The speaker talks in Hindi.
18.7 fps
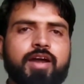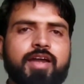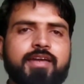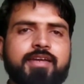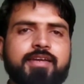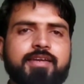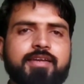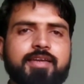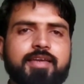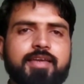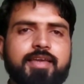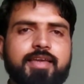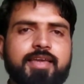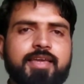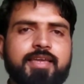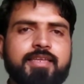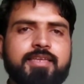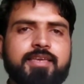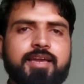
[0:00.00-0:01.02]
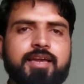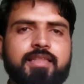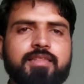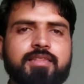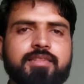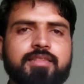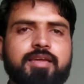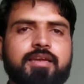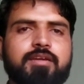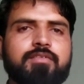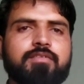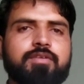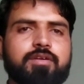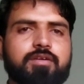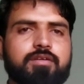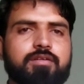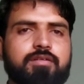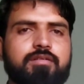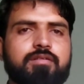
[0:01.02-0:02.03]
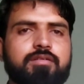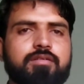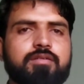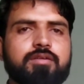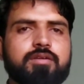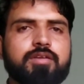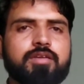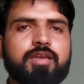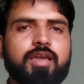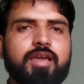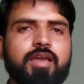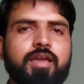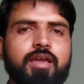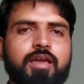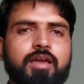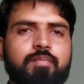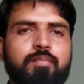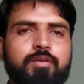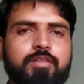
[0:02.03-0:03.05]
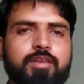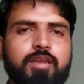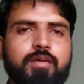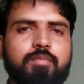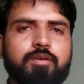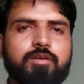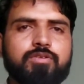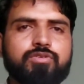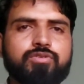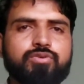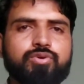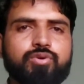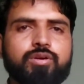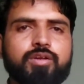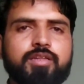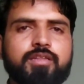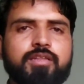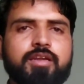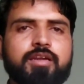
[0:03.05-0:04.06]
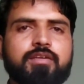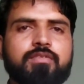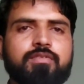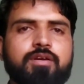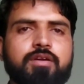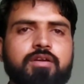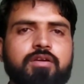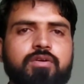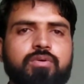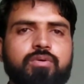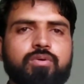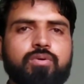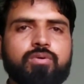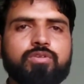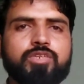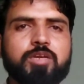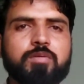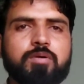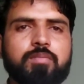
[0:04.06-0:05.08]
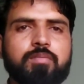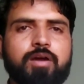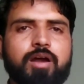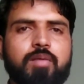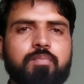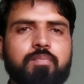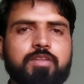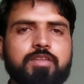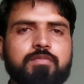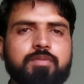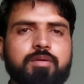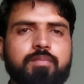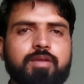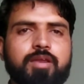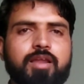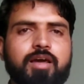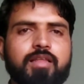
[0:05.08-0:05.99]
वाइड एरिया नेटवर्क ठीक है मतलब एक छोटे नेटवर्क को जब हम आपस में